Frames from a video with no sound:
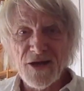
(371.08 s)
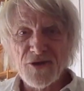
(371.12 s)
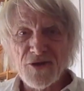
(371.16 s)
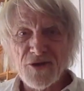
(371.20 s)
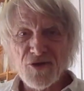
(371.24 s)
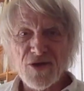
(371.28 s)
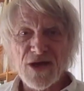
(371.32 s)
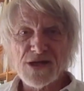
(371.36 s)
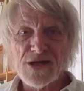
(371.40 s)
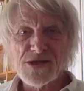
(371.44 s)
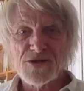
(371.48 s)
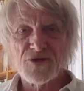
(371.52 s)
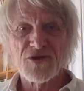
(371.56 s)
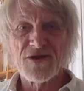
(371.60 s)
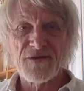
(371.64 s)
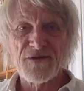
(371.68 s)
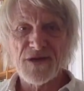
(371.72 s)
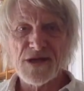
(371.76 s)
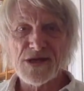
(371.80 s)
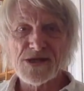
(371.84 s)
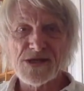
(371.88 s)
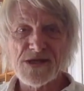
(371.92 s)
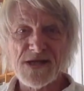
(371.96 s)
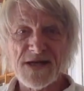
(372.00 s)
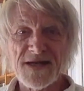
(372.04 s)
l'allocation
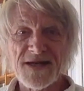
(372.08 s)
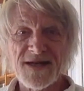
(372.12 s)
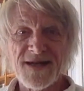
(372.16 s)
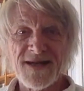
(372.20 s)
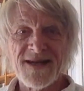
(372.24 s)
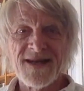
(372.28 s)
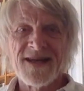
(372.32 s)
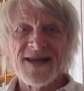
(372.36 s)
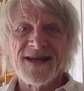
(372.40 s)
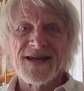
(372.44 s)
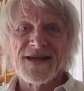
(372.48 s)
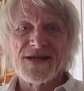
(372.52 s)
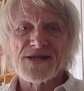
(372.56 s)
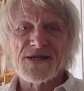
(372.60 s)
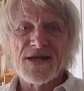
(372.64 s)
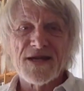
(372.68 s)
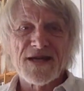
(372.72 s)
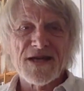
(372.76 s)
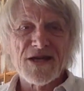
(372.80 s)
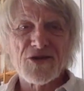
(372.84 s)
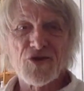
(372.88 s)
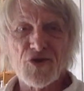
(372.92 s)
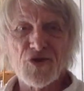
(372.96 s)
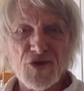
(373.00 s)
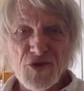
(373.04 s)
universelle c'est
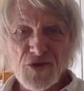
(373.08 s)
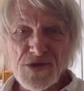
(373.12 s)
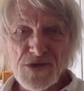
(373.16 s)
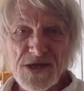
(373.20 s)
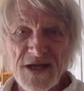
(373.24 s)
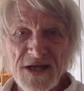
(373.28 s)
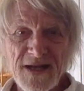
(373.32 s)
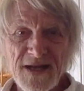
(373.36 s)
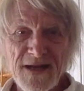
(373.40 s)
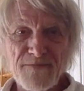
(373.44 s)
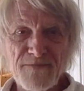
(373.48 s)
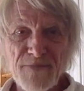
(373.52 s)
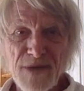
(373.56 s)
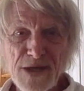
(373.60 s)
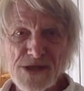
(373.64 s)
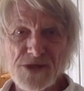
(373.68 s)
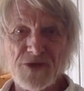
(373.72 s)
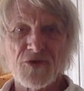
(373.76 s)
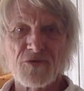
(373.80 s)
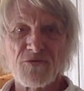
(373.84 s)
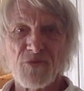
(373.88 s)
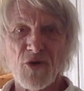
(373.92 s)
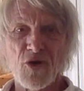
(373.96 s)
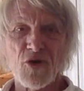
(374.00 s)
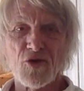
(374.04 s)
quelque chose qui n'est pas
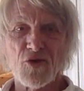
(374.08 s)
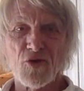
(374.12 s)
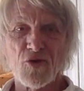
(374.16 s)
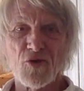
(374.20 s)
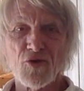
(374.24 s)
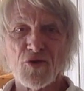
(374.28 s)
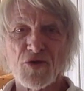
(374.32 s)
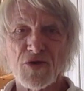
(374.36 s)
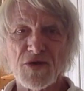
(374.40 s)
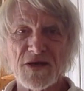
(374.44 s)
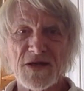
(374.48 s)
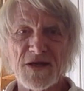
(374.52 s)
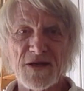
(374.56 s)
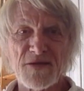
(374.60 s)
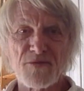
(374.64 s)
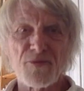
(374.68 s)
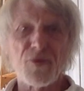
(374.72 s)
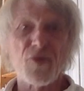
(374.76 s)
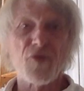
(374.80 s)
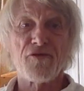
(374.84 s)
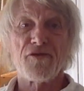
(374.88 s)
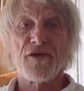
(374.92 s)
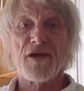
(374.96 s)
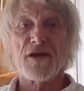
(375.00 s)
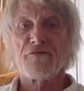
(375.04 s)
seulement utile
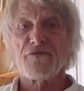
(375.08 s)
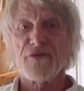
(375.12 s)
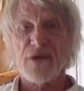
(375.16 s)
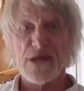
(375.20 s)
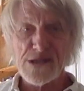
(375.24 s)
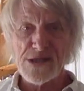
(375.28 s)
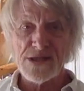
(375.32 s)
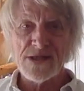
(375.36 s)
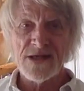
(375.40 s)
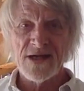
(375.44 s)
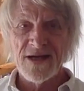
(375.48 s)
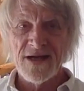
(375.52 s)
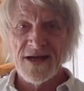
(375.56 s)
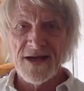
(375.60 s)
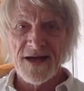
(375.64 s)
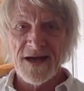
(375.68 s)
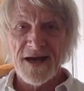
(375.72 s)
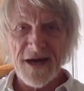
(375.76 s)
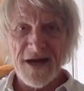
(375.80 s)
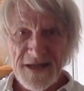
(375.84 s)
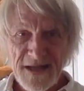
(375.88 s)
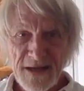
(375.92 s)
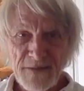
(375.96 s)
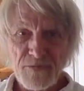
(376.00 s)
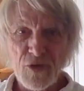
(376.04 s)
pour faire face
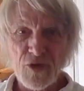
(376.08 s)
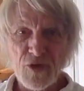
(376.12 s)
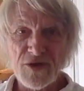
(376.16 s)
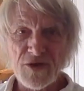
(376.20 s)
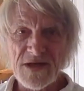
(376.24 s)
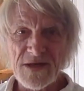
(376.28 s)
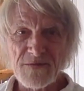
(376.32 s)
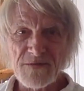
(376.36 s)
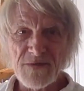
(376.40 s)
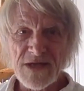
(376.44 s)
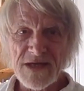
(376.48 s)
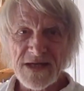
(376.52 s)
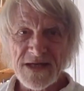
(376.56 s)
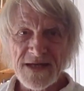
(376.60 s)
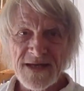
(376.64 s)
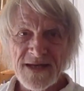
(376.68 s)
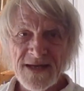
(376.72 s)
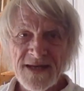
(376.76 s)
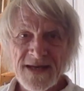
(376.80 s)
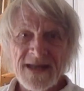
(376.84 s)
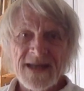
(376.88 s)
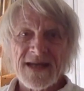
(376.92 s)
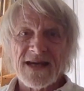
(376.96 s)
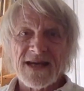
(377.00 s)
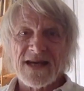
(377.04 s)
à des pandémies,
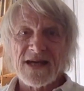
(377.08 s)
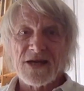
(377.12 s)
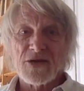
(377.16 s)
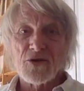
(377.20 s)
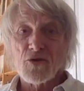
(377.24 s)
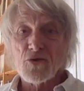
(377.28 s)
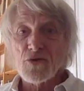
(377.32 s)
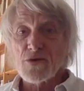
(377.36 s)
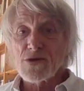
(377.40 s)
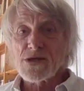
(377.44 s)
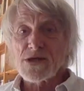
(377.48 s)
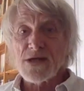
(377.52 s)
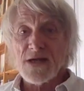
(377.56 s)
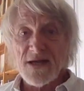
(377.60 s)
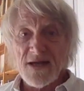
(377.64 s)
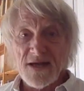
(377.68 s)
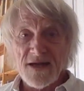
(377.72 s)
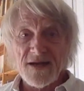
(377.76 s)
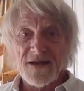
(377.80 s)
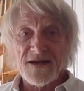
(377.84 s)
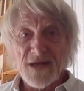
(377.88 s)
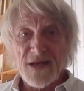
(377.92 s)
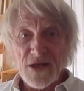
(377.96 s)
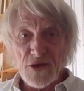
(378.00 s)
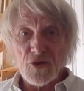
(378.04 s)
et donc
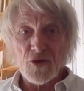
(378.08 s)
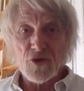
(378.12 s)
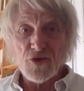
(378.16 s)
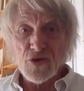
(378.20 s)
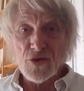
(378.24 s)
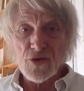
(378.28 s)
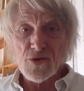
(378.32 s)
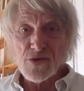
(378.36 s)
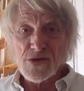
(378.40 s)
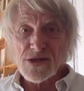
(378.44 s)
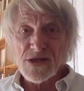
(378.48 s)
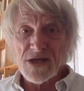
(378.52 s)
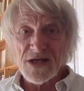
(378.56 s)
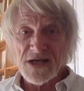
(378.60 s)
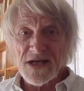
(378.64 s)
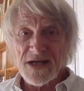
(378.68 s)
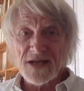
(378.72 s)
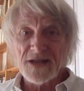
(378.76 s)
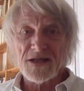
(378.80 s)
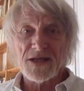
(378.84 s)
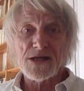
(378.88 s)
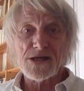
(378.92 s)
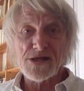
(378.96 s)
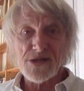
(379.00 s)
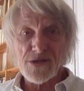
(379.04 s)
c'est quelque chose qui
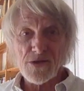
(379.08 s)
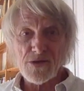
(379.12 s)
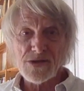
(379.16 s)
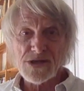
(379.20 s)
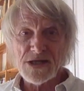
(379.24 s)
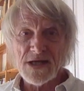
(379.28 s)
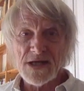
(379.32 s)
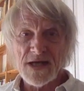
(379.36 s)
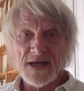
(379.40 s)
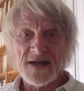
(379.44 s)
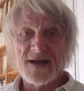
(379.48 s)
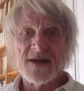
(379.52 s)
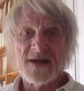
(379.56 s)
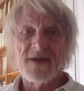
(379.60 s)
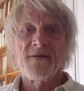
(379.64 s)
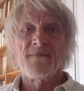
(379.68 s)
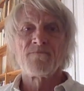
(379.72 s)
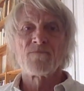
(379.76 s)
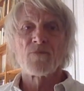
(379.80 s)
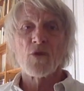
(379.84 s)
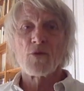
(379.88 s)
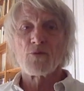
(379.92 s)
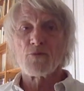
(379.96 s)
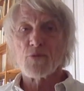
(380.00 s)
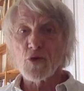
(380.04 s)
est essentiel
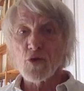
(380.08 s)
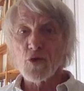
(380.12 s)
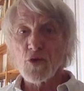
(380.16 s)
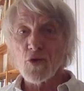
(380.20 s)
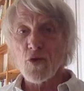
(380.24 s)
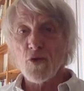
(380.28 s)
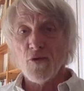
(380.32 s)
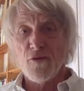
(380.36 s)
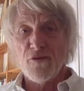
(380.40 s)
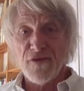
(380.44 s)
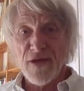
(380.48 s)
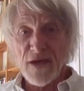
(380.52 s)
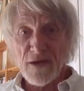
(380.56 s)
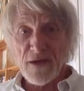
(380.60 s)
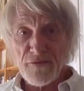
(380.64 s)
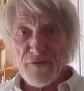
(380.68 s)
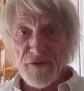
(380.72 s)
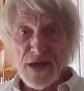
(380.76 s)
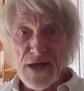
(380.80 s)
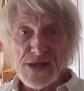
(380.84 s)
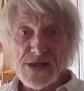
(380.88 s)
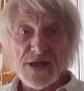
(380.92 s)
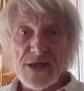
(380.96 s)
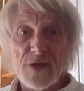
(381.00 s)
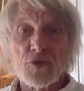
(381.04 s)
pour faire
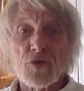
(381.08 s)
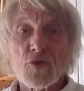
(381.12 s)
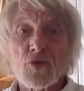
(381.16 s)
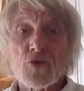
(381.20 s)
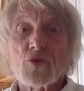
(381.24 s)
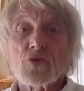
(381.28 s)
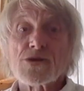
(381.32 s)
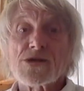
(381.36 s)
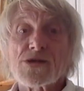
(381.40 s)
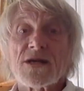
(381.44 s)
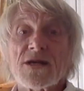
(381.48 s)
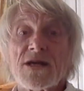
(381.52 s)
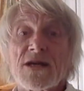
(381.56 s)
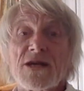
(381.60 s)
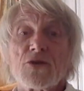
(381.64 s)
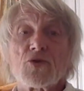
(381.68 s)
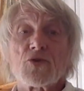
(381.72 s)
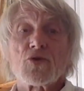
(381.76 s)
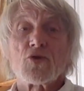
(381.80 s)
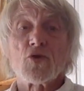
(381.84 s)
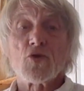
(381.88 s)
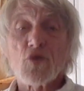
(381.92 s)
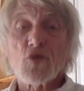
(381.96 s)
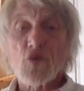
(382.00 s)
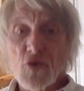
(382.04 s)
face à toute une série
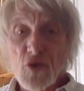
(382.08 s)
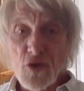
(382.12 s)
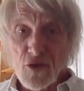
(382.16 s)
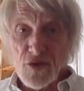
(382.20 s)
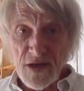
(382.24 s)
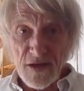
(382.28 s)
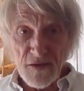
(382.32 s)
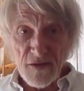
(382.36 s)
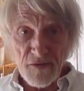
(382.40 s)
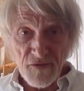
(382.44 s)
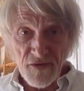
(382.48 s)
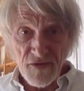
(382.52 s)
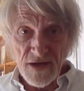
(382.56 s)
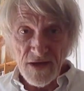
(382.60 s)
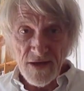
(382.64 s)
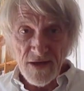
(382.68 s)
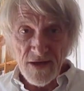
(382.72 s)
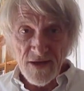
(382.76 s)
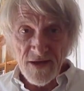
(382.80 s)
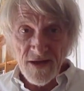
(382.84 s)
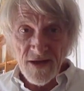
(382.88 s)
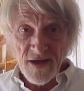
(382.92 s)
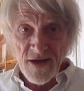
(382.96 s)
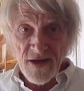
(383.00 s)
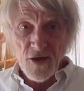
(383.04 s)
d'autres défis
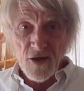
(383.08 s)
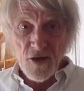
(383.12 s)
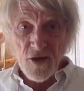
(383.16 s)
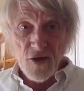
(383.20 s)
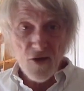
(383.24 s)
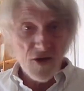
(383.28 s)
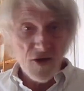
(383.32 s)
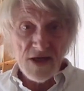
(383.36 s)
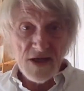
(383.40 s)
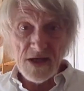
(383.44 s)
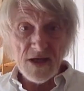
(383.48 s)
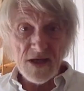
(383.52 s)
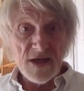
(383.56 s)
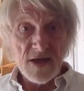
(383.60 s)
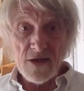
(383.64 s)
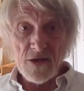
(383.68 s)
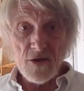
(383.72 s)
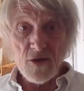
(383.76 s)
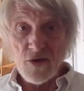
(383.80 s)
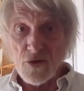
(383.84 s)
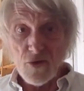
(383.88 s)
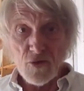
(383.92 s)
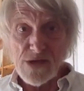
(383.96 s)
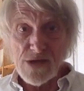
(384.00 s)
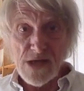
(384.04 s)
euh, qui
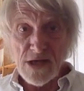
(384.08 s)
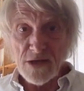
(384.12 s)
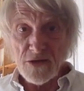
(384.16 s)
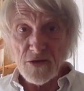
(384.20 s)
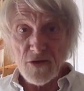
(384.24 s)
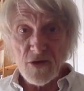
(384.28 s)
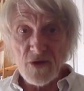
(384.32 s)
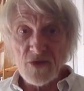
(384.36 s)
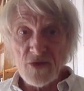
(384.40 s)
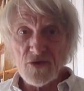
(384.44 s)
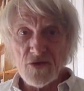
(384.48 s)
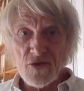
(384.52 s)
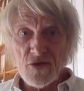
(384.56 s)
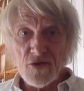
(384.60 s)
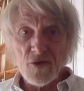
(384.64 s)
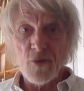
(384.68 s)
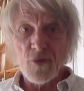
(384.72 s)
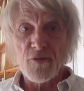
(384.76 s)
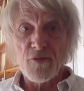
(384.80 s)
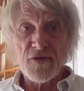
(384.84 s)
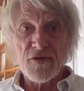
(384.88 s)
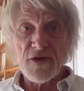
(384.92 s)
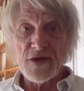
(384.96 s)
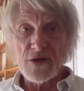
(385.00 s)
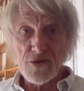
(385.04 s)
euh, nous attendent
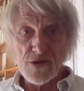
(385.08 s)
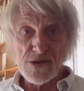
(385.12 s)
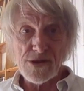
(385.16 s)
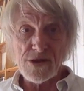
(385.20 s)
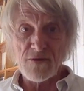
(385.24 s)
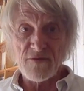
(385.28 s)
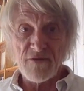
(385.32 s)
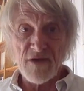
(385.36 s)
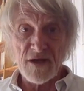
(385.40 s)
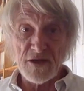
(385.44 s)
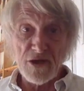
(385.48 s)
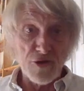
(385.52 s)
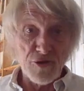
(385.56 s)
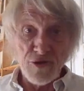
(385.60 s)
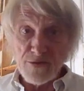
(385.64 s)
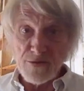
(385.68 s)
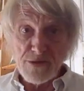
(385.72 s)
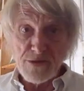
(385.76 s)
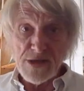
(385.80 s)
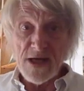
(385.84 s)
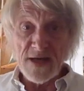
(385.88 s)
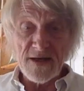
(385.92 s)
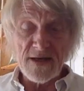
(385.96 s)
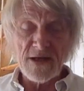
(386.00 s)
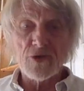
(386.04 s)
au fil de ce 21e
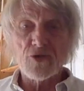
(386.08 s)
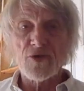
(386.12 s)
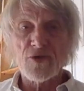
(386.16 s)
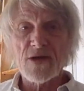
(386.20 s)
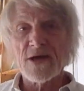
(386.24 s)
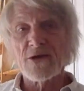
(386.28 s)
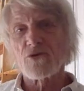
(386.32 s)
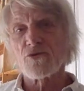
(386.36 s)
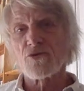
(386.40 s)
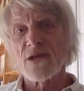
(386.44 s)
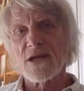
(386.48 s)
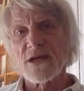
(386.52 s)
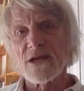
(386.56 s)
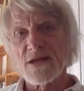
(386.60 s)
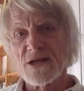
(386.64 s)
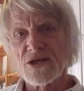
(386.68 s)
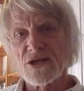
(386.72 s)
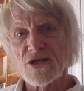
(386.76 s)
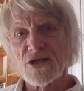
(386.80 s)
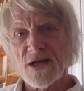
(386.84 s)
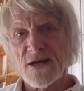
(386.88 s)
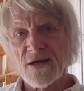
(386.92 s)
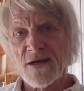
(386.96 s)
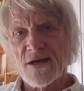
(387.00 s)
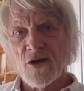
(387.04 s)
siècle et auxquels on est
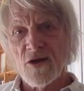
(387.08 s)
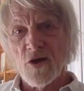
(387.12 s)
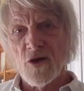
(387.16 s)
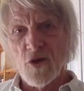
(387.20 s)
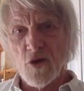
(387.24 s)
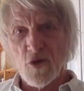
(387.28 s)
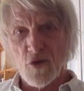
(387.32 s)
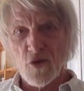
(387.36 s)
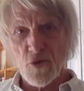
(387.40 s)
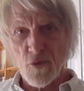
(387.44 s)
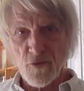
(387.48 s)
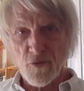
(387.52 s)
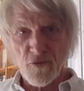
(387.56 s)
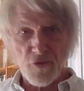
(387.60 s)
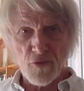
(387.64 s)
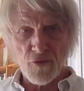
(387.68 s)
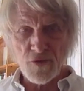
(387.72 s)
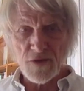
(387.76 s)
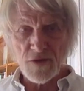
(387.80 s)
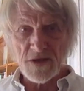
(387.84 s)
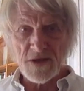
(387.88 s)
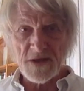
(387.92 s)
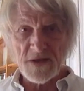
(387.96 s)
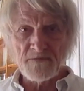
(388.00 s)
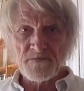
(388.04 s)
déjà euh,
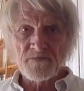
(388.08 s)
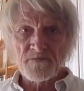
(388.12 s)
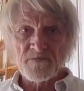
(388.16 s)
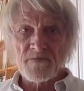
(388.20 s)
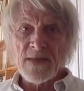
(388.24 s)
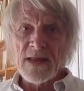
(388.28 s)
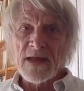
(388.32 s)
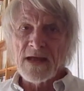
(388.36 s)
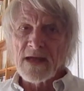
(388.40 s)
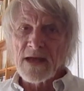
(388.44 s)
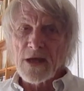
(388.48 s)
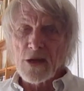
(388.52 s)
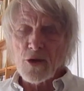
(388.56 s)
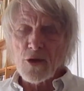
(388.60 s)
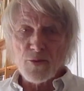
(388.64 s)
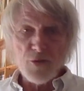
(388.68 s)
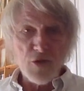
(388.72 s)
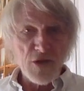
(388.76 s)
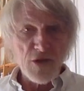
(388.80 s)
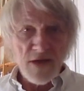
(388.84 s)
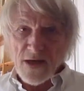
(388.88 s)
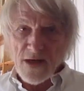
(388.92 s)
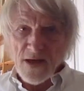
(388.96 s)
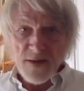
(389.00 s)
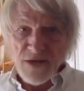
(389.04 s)
confrontés. confronté. Alors
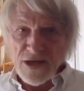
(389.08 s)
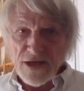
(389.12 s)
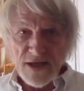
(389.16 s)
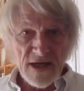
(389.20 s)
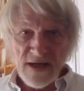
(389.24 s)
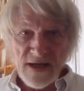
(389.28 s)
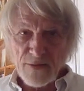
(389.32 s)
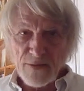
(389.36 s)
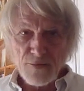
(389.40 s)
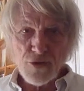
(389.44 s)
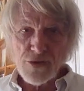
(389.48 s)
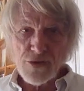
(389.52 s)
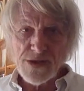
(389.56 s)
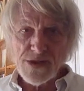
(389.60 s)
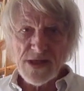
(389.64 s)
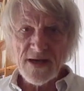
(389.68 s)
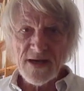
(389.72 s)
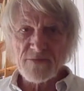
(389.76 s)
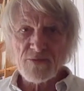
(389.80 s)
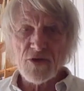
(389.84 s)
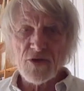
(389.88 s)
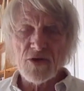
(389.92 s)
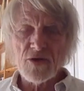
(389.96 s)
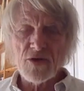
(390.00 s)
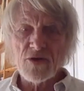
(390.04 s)
peut-être la manière la plus
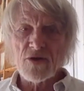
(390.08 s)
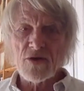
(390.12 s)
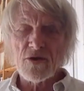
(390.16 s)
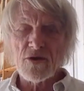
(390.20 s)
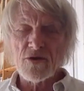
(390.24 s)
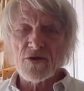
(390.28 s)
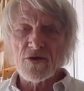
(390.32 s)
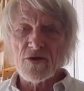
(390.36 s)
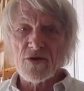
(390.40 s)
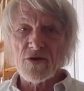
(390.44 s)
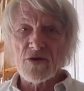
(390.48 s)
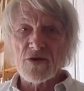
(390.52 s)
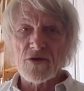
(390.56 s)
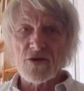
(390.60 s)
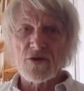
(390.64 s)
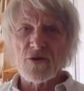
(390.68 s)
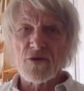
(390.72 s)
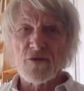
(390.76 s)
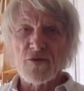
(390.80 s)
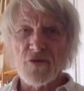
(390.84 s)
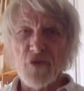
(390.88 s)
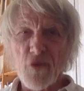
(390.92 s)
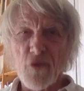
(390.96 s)
simple de